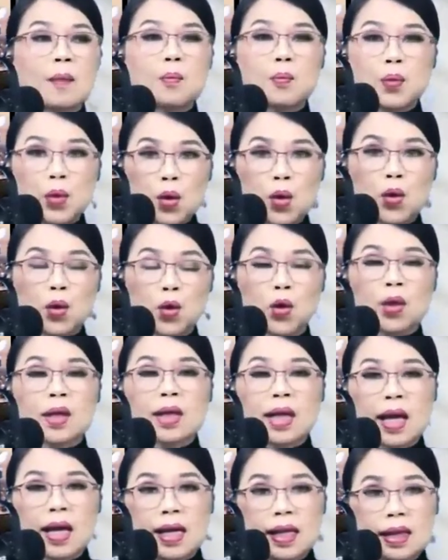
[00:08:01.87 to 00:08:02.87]
ng Biocor
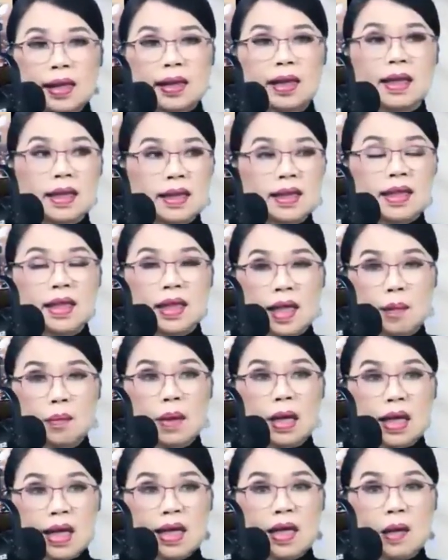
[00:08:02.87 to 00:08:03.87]
na hindi sila
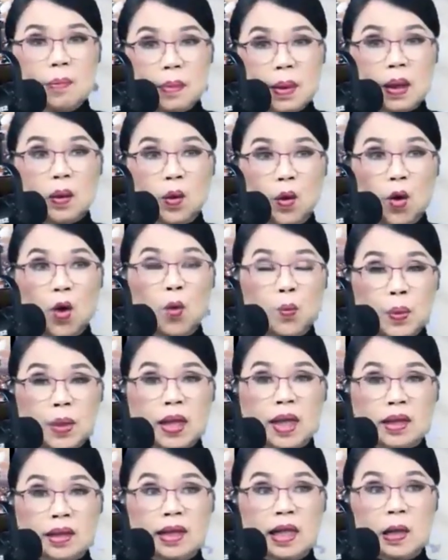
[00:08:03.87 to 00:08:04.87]

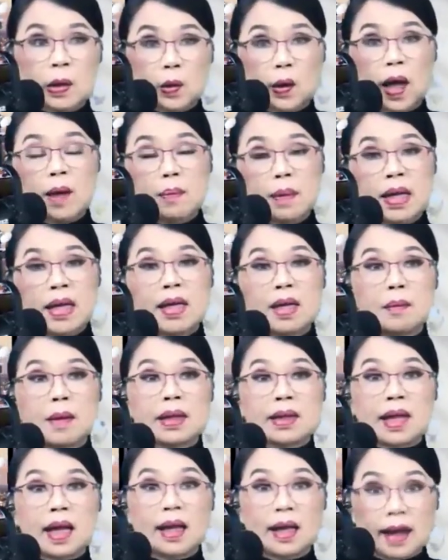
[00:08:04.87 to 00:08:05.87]
makikipag-cooperate dito ay may
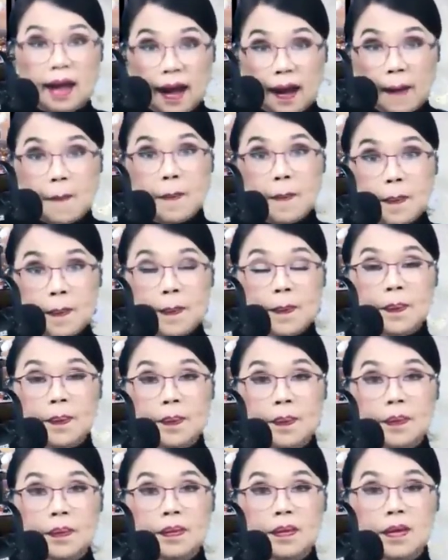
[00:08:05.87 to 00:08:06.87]
namatay nga?
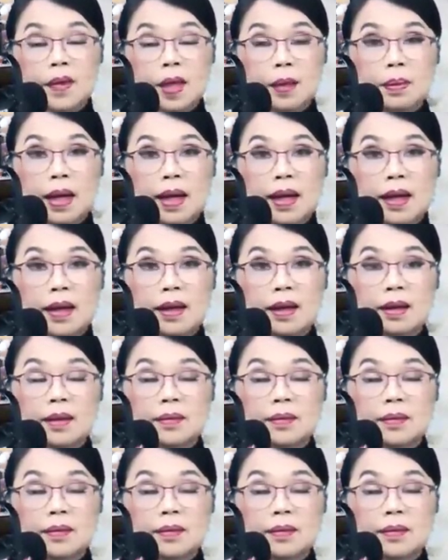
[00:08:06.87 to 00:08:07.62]
'Di ba?